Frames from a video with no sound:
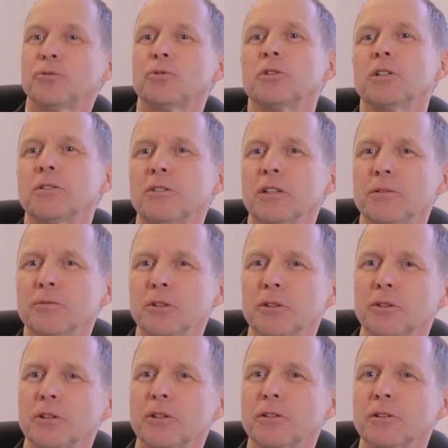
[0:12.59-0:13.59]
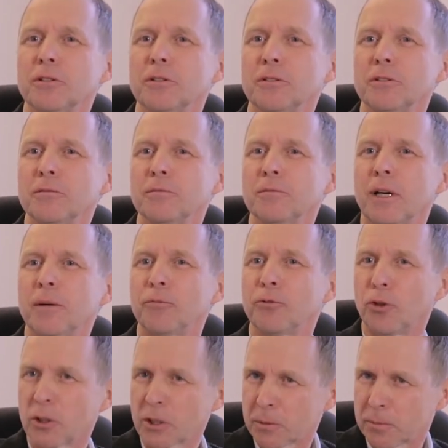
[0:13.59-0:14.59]
Vorher waren wir noch in, im
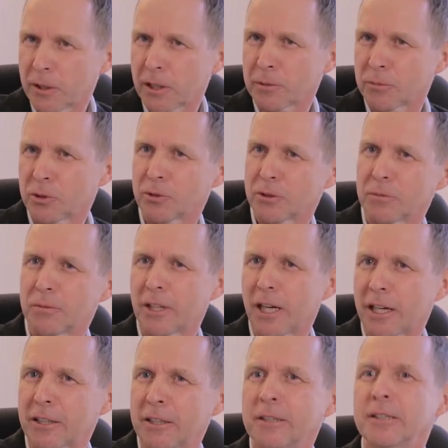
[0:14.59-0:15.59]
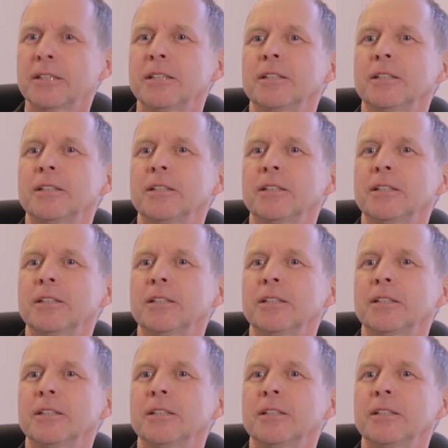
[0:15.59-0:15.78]
Volkspark mit unserem Lager.